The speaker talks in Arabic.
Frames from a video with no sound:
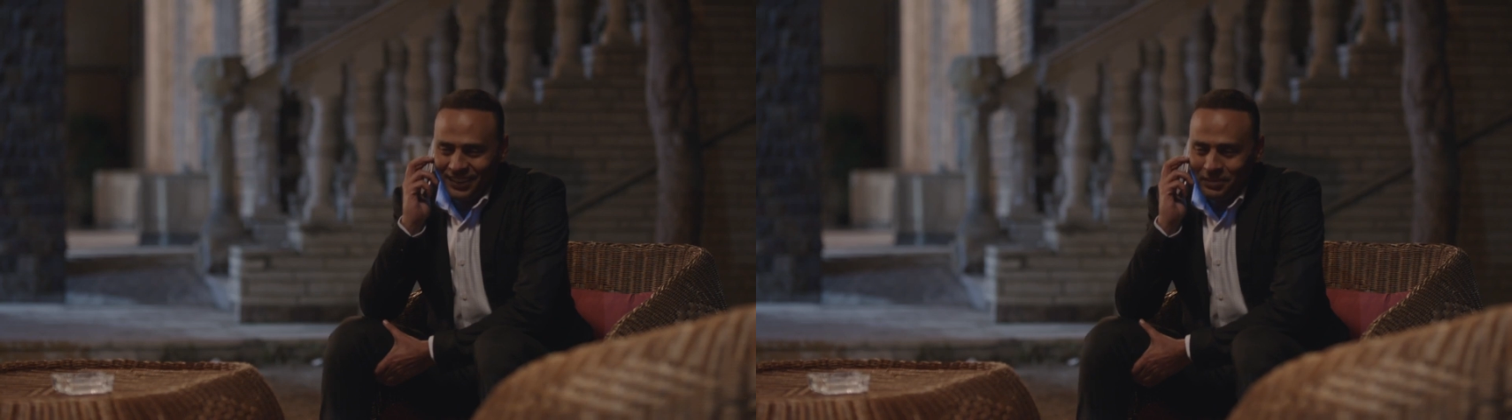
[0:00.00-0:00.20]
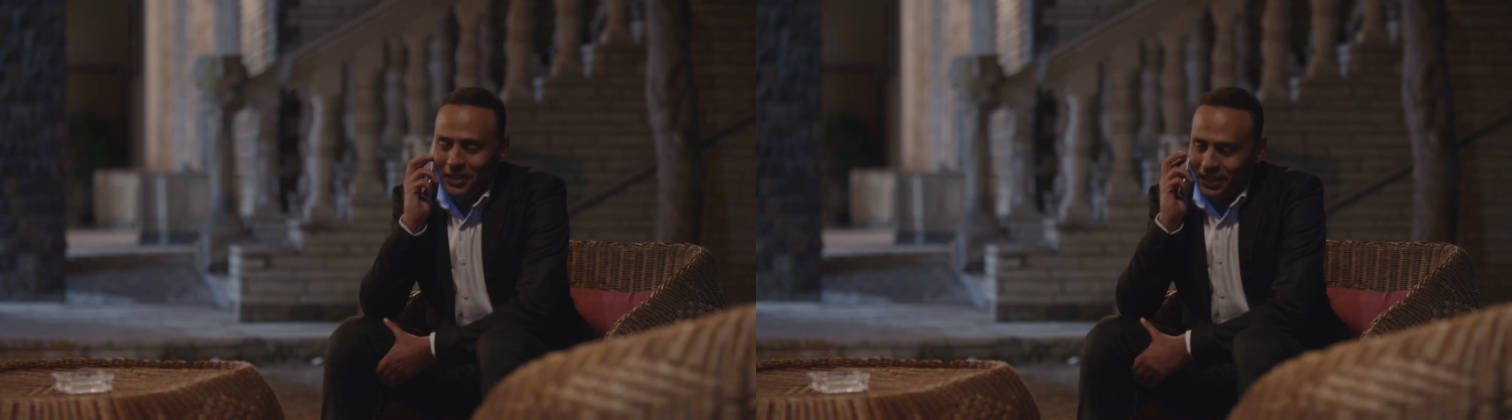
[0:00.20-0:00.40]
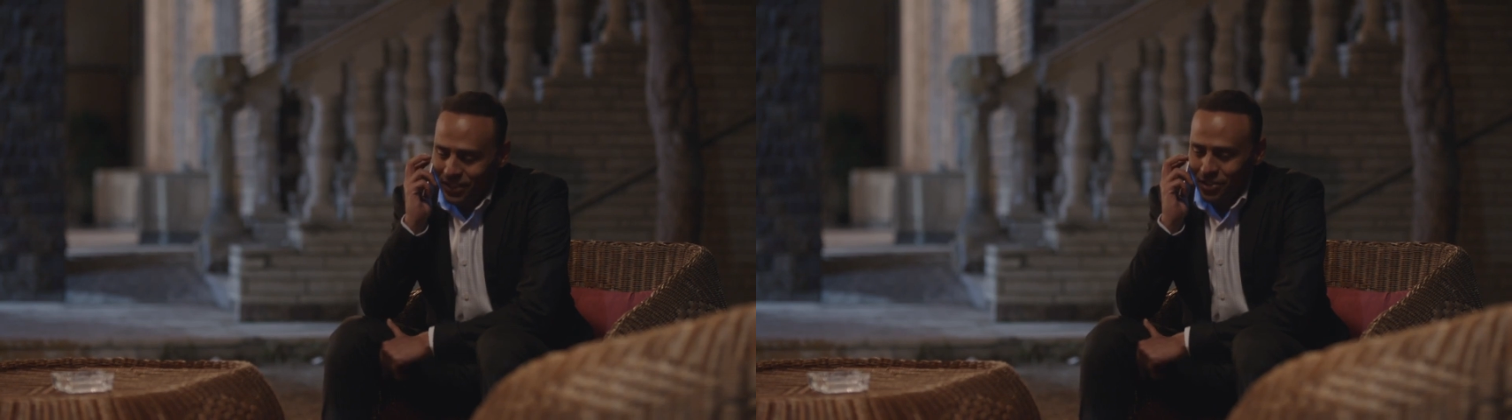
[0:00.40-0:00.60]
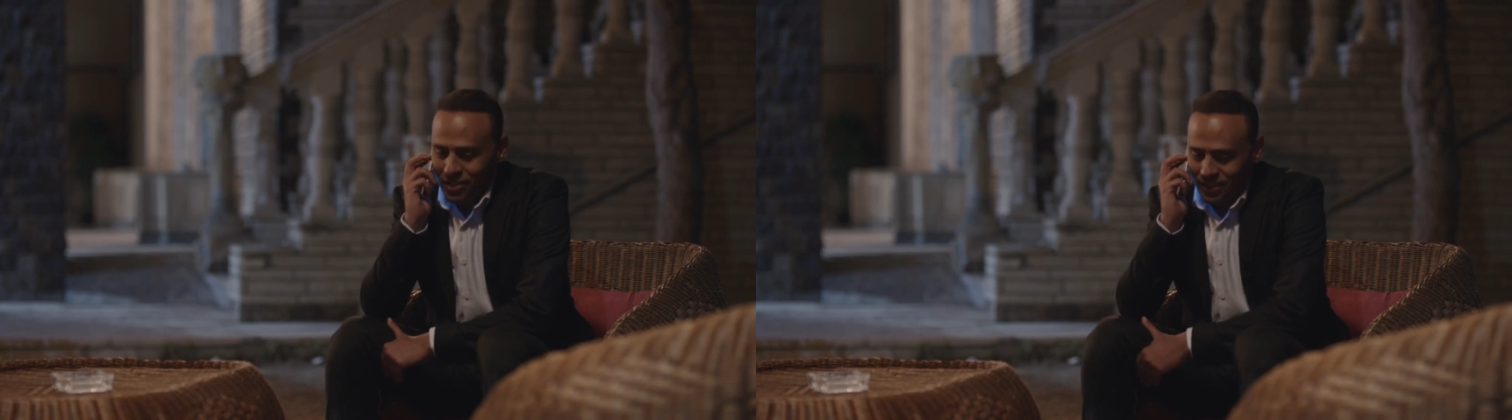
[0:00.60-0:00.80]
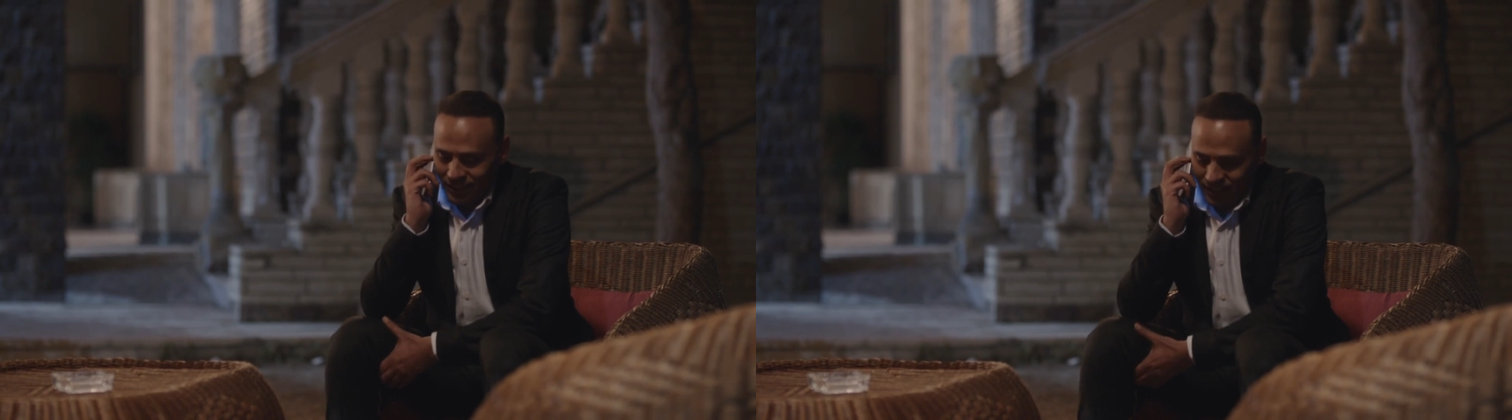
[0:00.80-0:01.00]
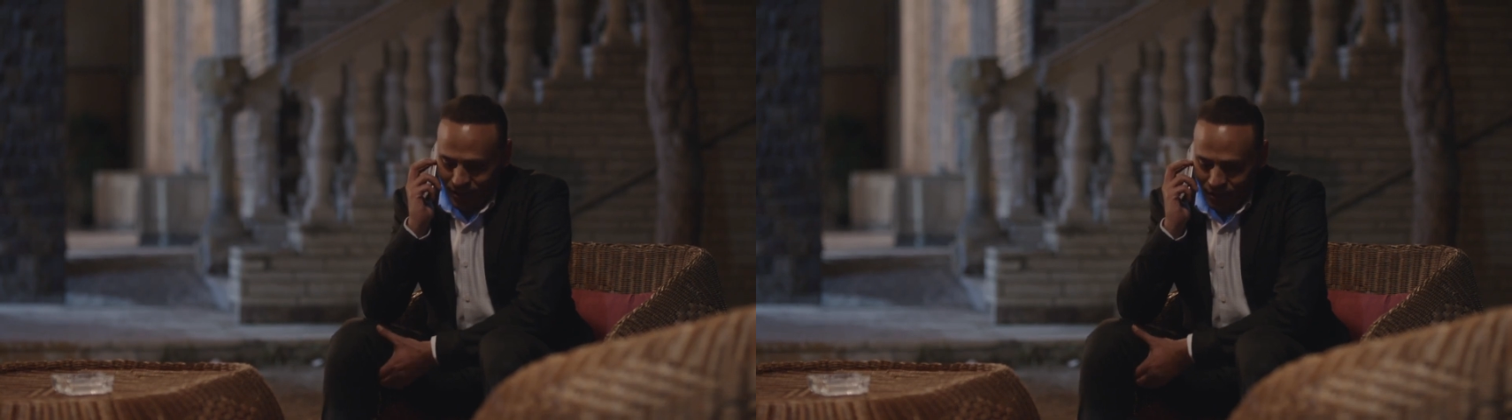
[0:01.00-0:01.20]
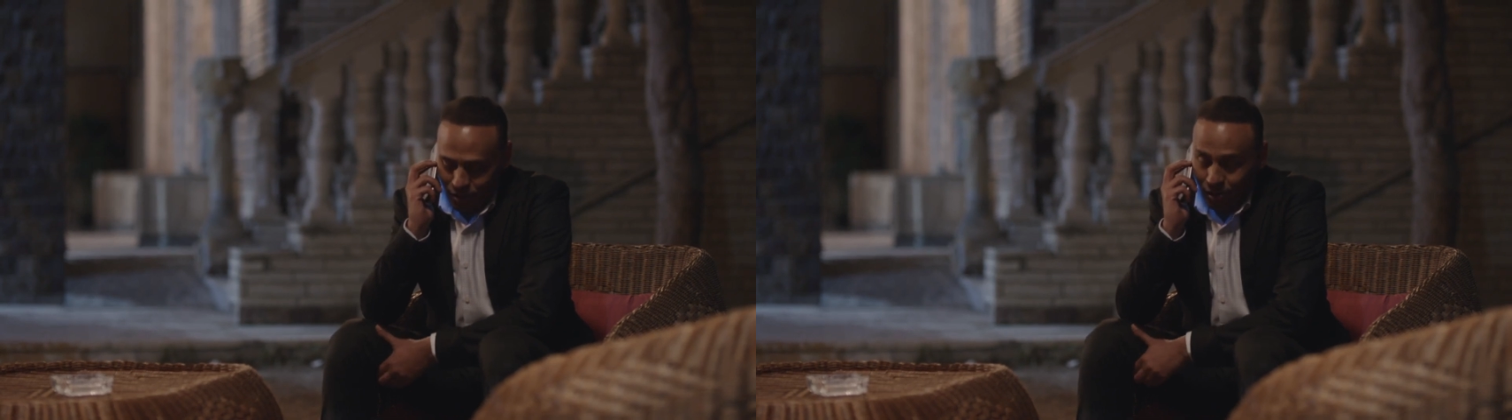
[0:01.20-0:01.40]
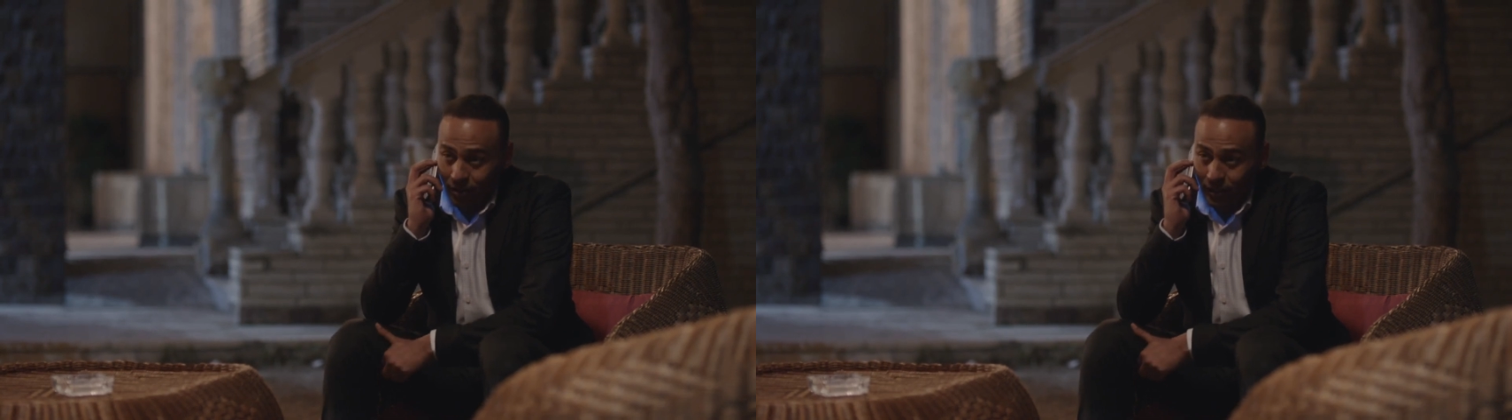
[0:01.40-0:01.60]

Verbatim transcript: ما تقلقيش ان شاء الله